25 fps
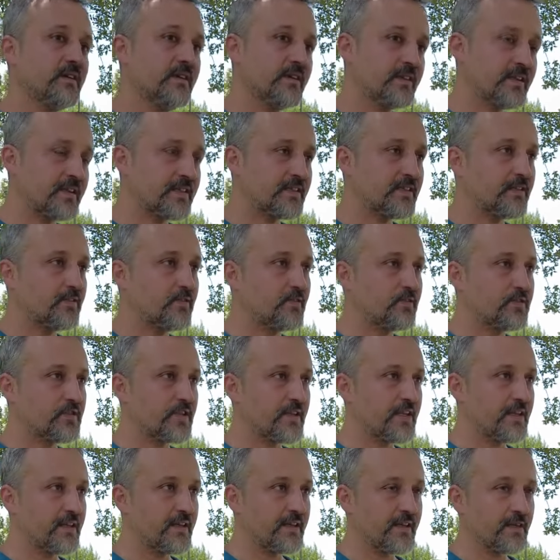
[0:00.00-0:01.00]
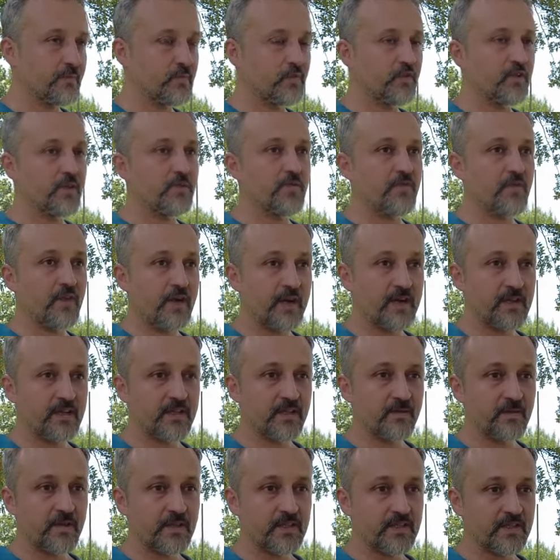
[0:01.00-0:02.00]
iki sene önce gelerek burada bir
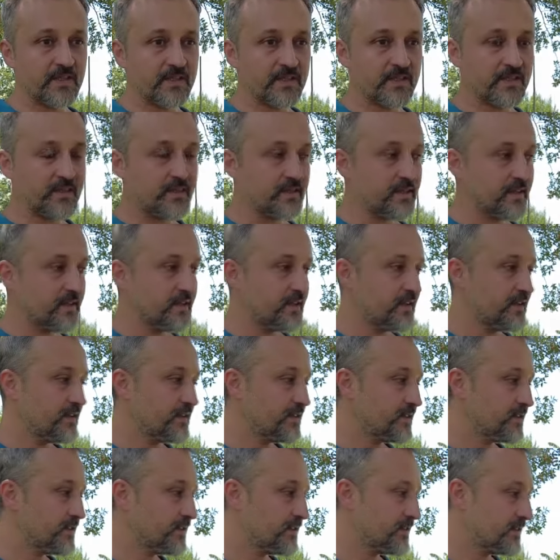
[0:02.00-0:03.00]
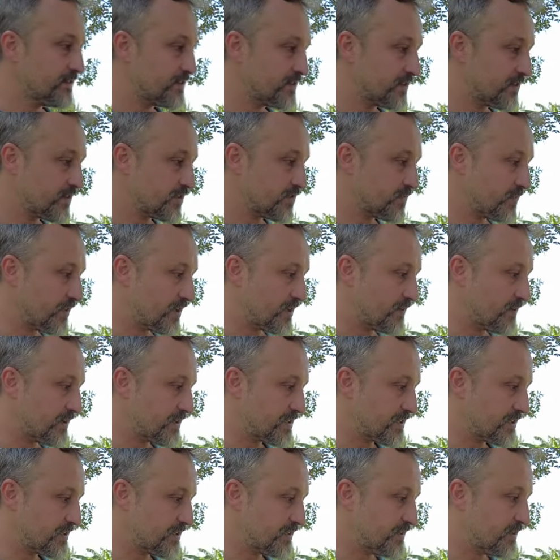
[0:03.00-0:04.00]
faaliyete başladık. Ee, çalışmalar
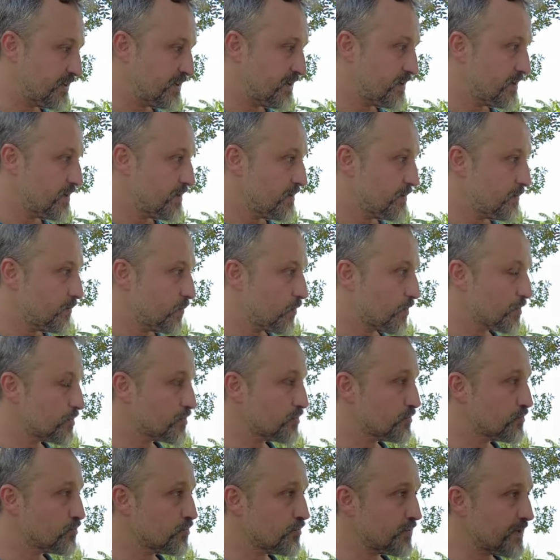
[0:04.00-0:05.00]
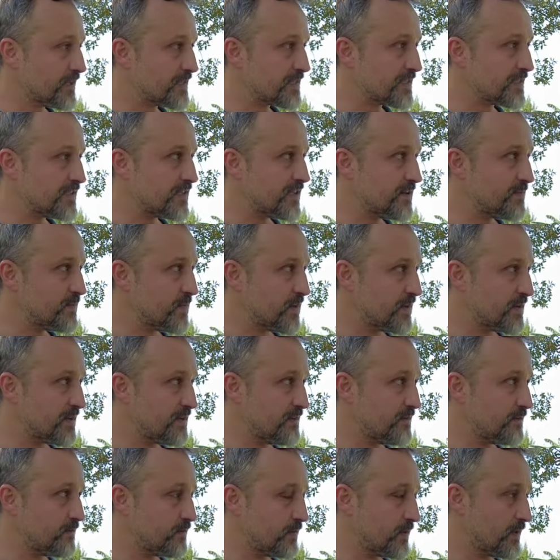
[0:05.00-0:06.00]
başladık. Burası çok eskiden
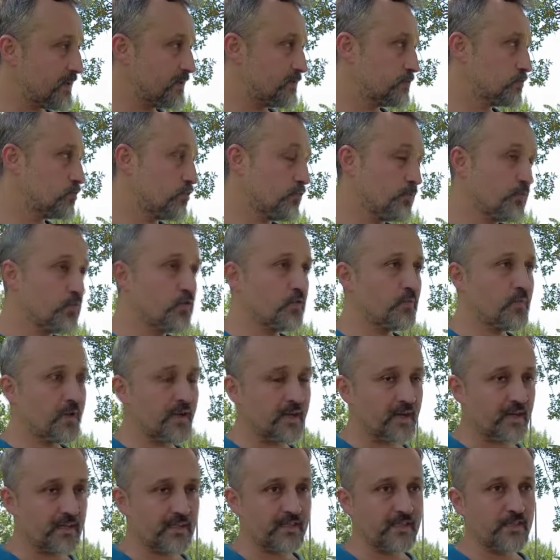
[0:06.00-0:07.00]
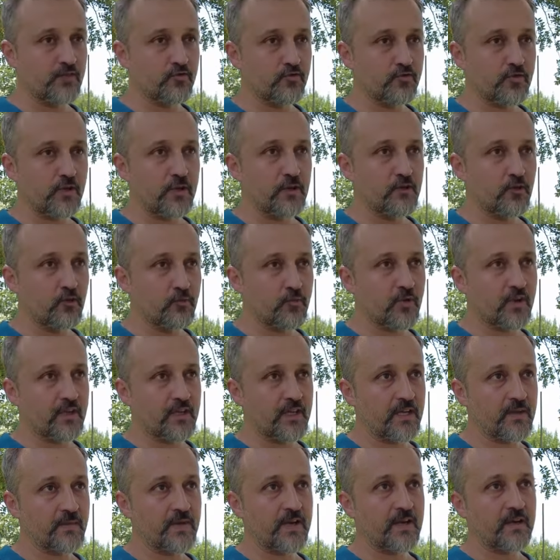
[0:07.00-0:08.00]
beri çok büyük bir arazi. 250 dönüm
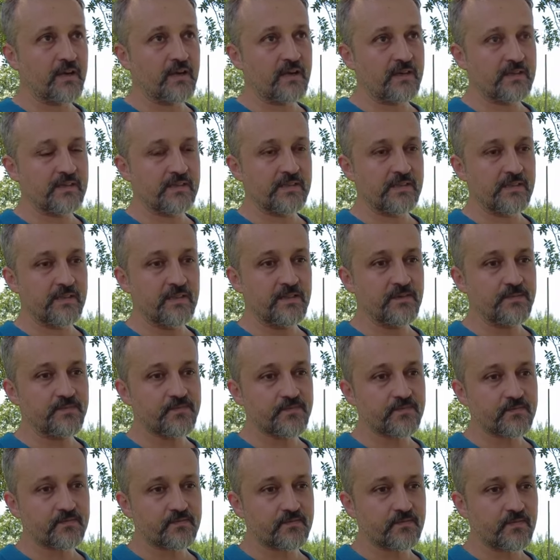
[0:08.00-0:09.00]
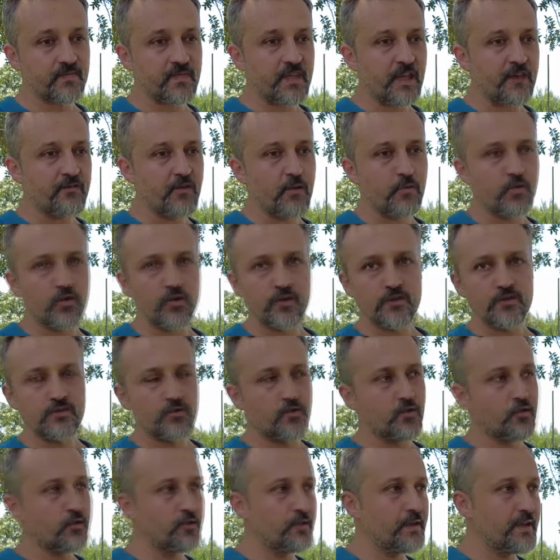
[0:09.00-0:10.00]
kadar bir araziydi. Ve buranın
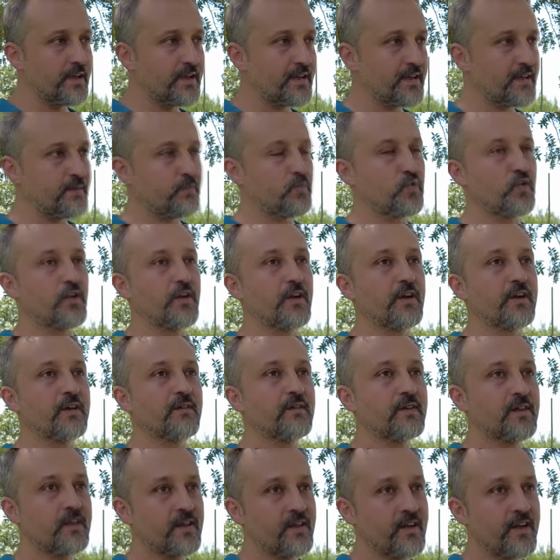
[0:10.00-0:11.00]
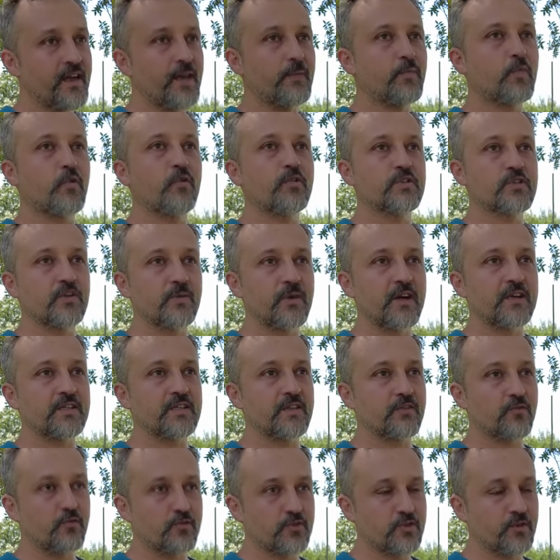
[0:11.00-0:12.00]
köylüleri buraya hep koca
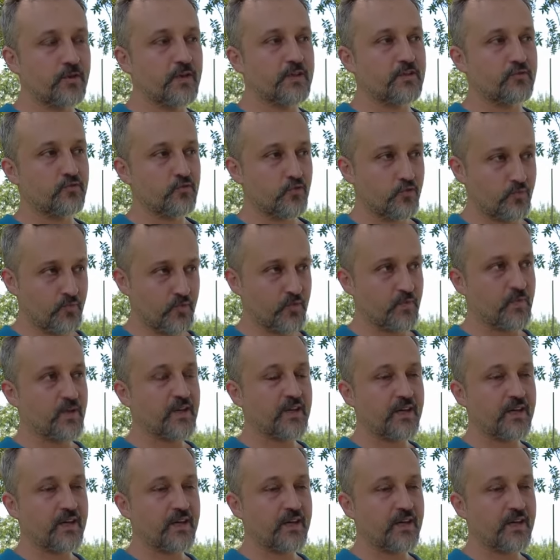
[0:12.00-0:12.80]
bahçe, koca bahçe çok büyük bir